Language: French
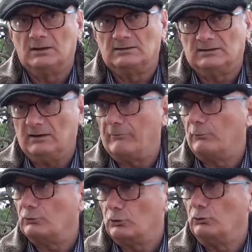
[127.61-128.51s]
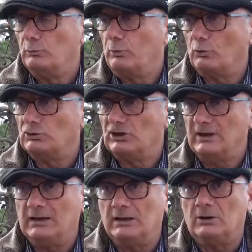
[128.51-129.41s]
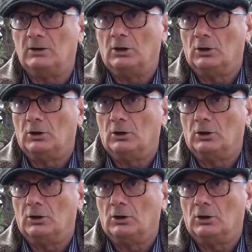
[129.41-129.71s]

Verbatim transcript: c'est en fonction du projet,